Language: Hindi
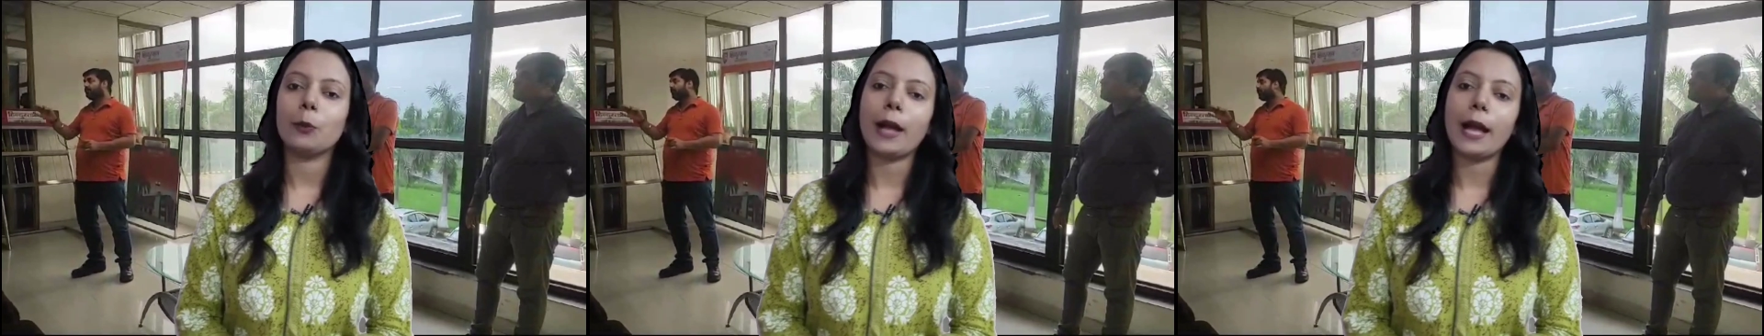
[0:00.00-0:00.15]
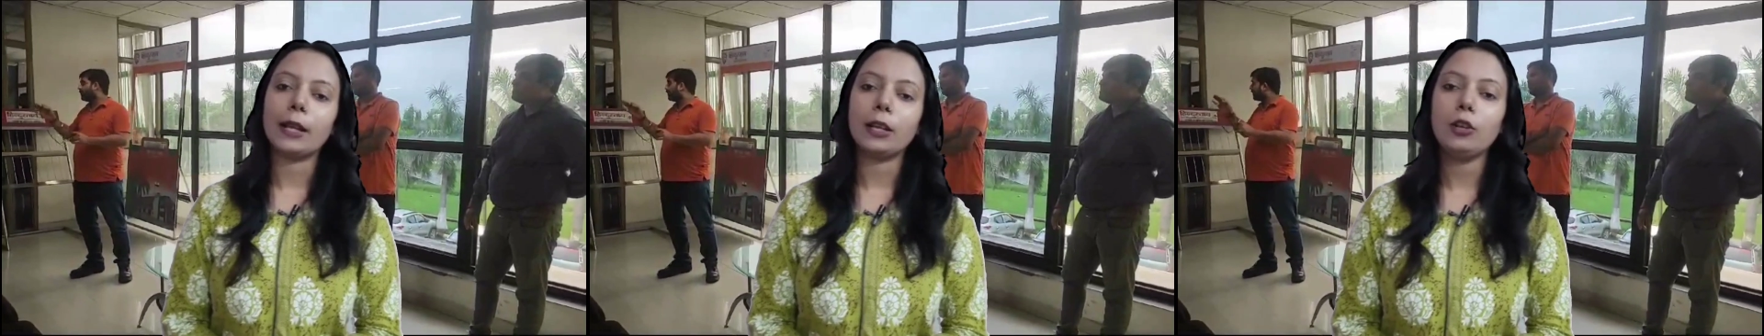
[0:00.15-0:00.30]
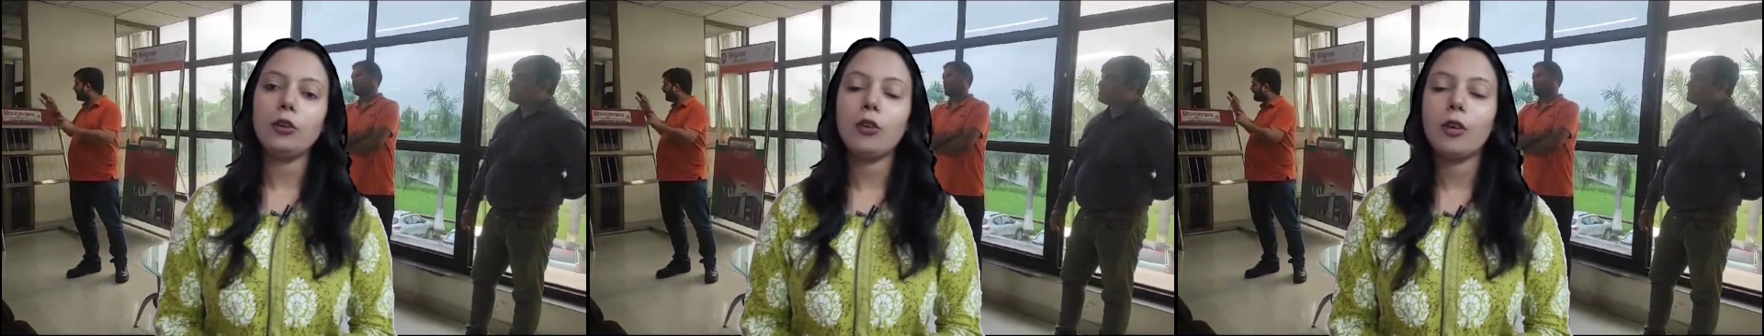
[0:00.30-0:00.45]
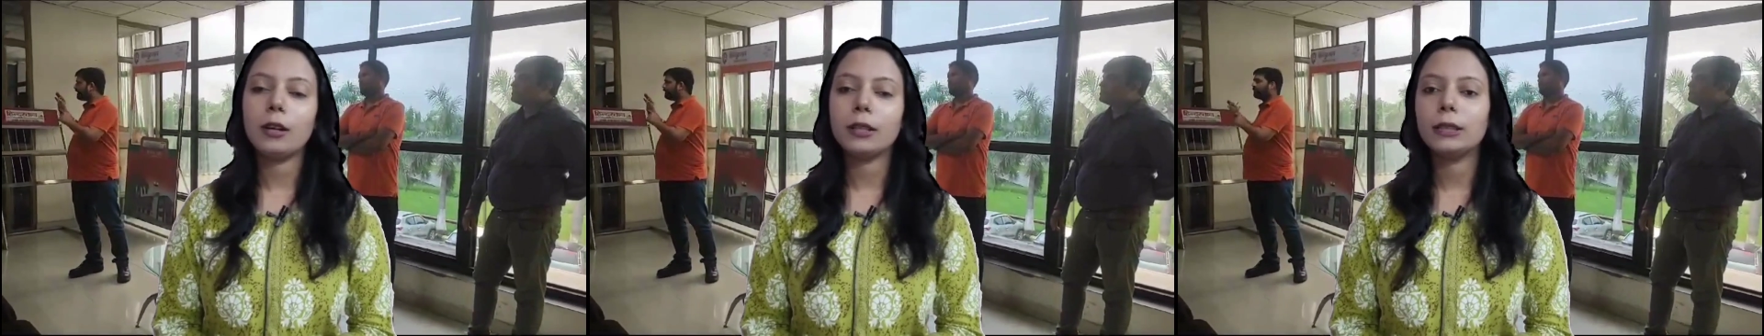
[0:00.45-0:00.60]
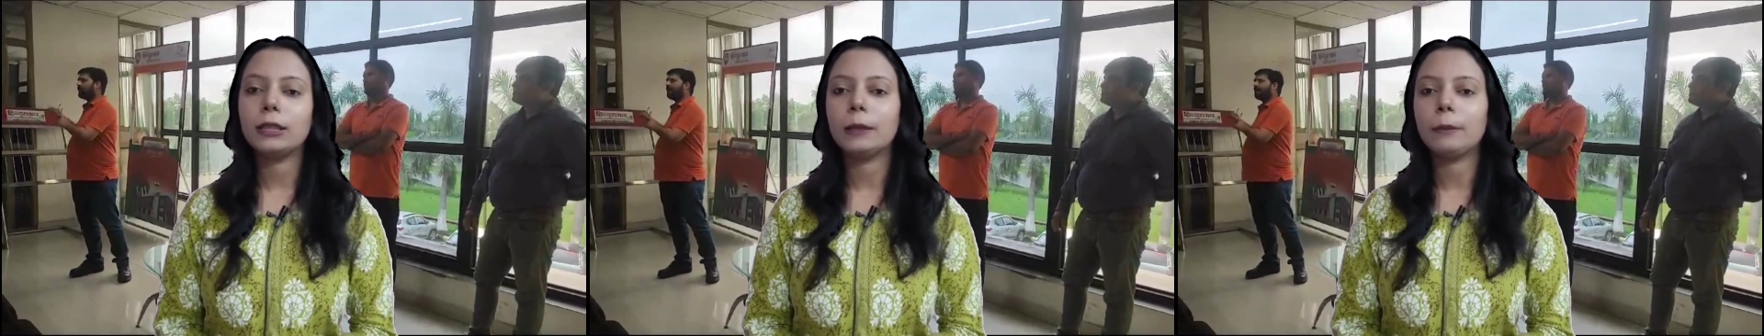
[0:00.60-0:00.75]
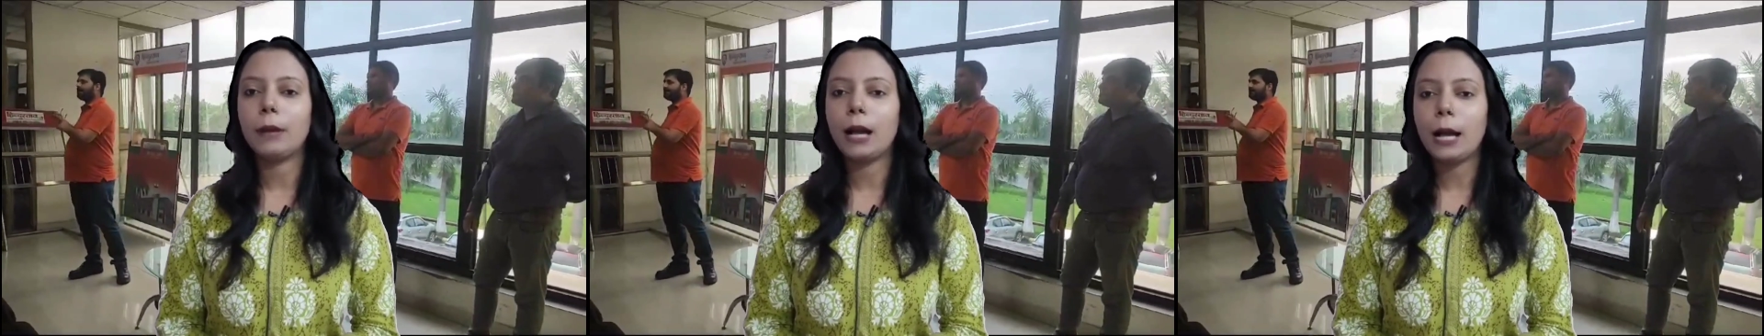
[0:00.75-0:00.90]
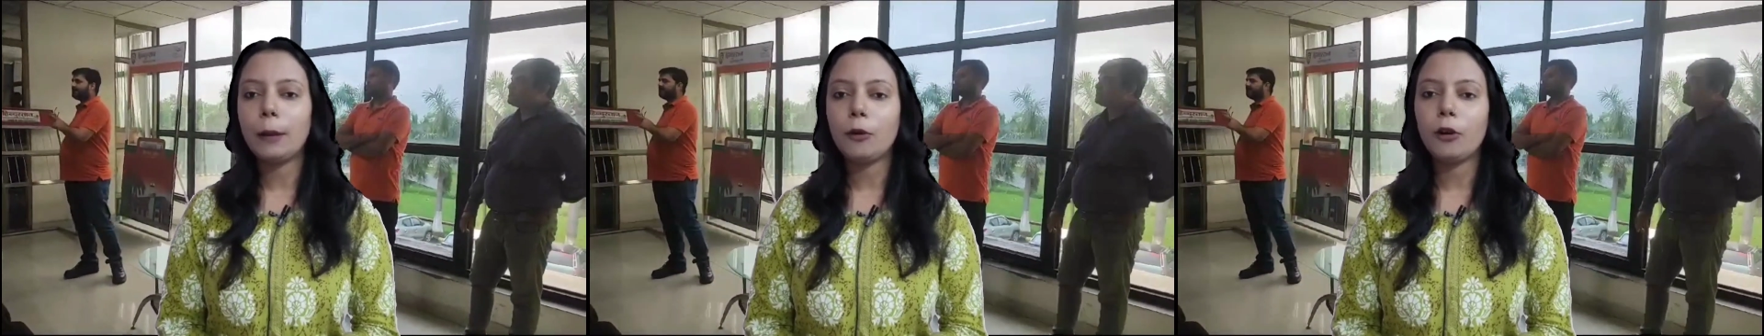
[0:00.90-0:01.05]
बैनर और
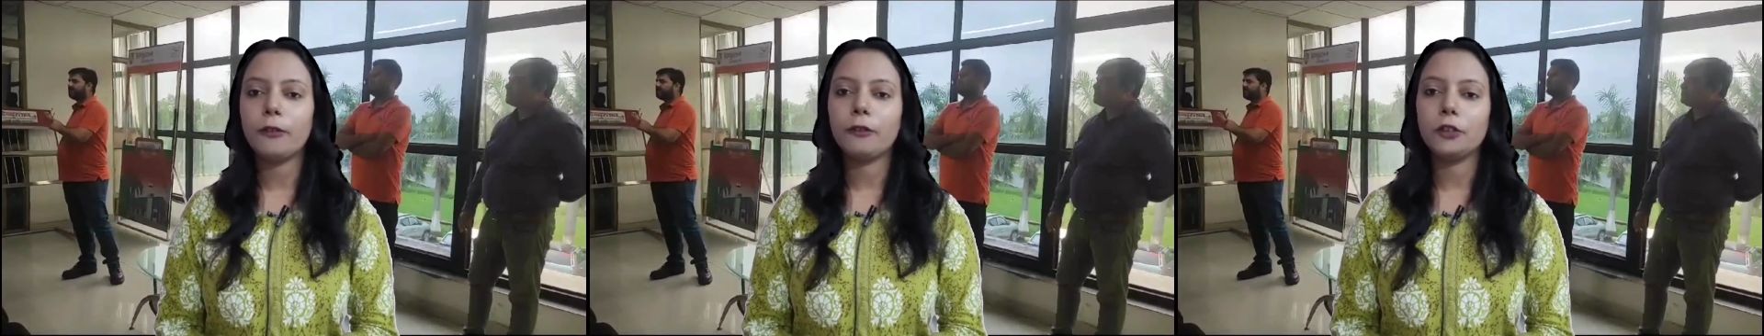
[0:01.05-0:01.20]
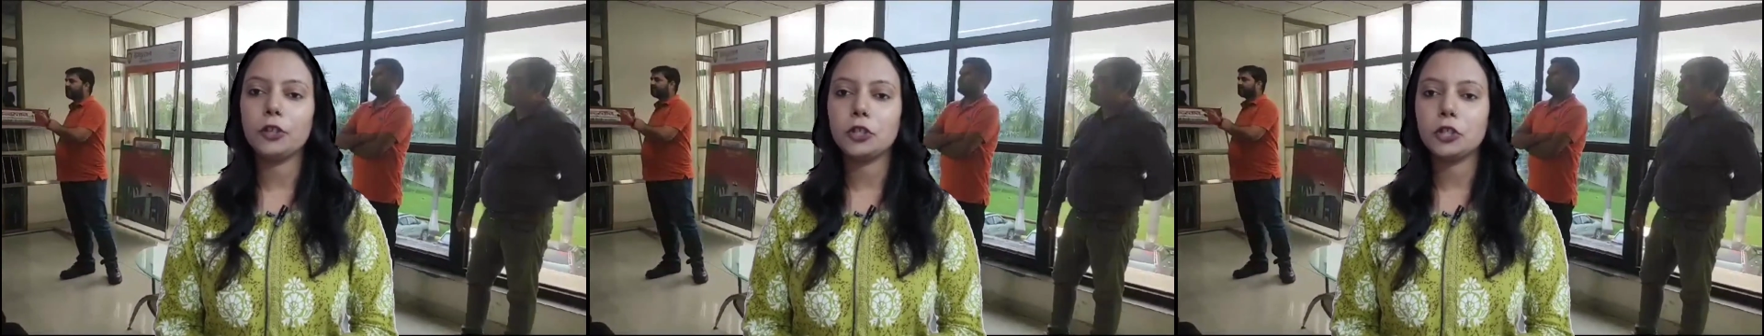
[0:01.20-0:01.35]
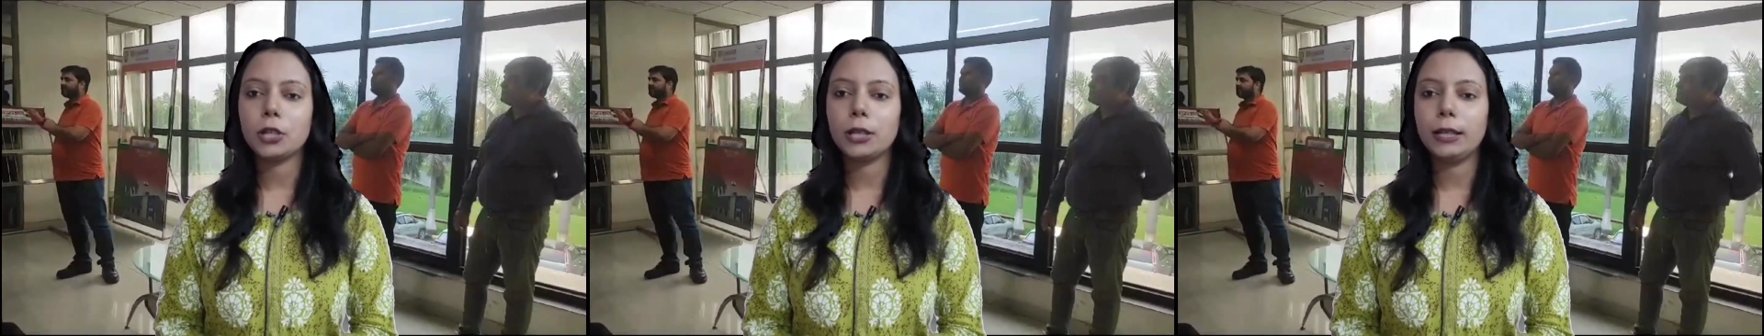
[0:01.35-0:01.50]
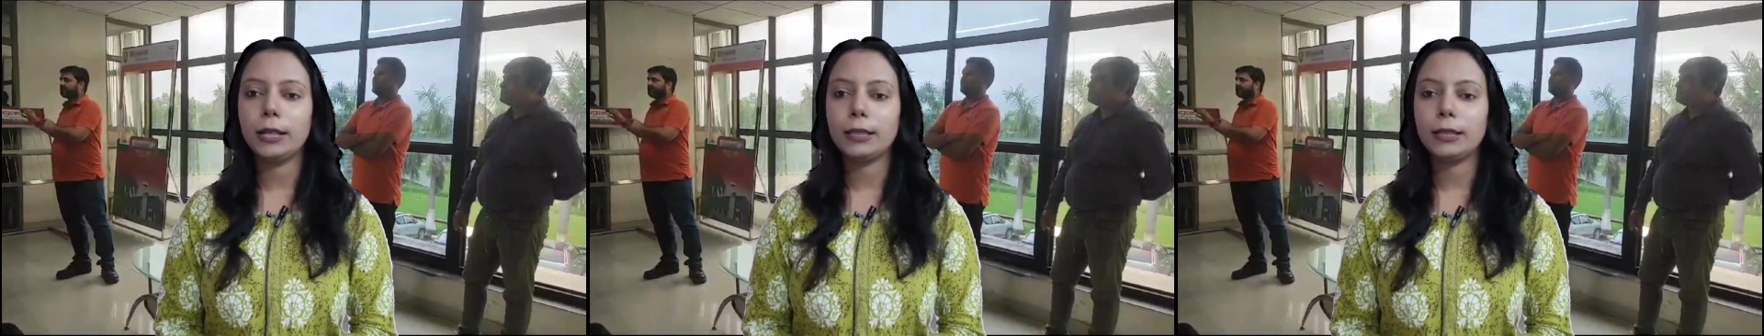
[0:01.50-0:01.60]
तमाम ऑफिशियल